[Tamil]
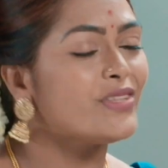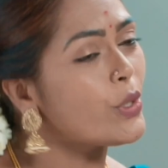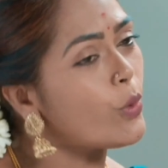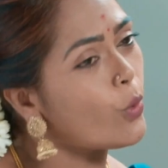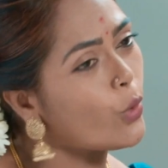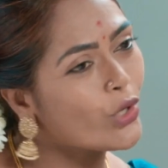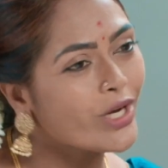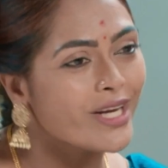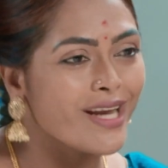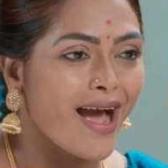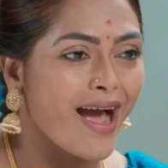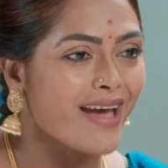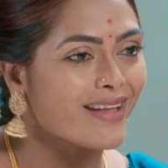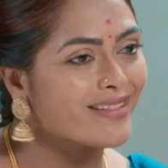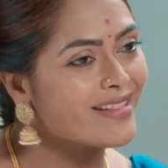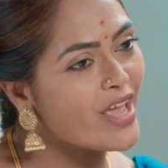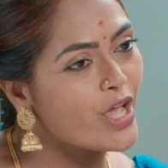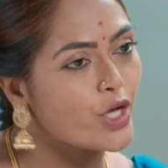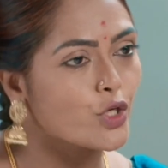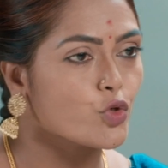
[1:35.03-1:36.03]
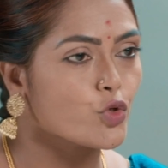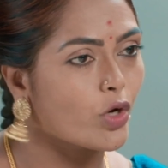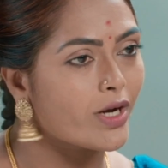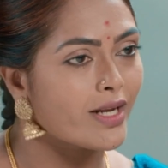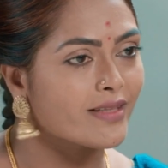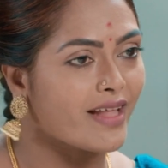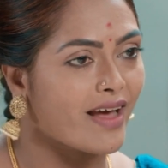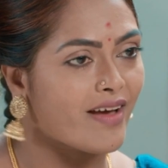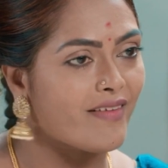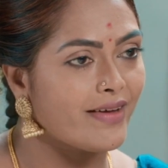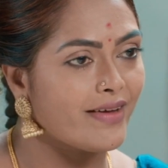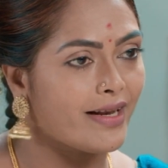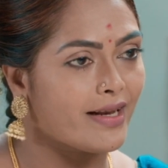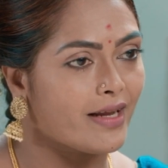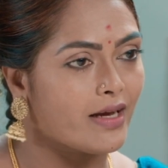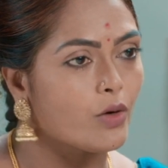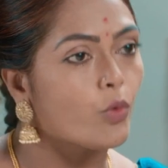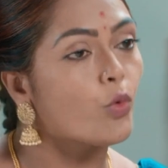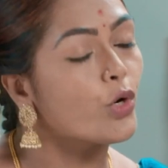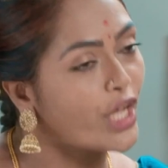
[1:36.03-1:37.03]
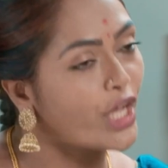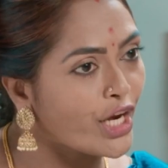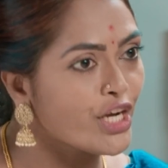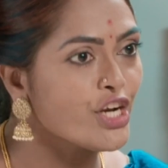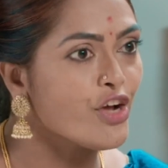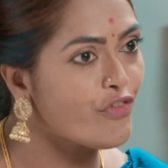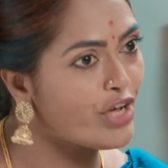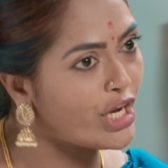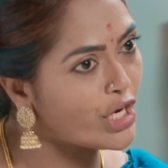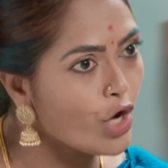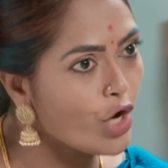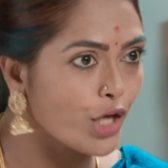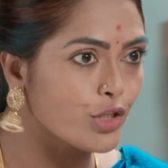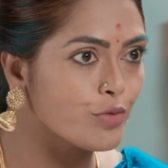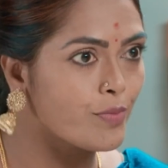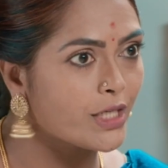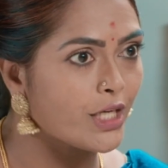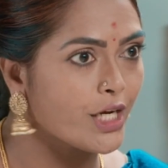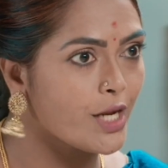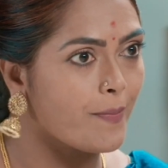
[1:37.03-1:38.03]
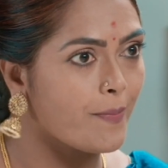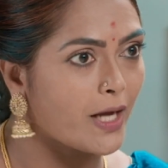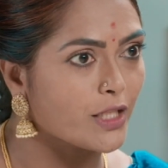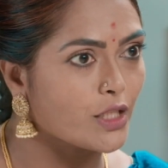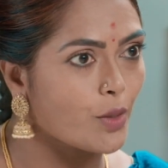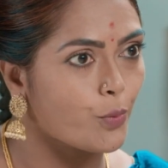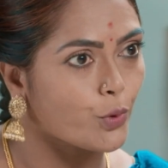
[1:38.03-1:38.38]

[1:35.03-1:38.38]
நீ ஒரு நியாயத்தையும் இங்க சொல்ல தேவையில்ல உனக்கு என்ன வேலையோ அதை மட்டும் நீ பார்த்தா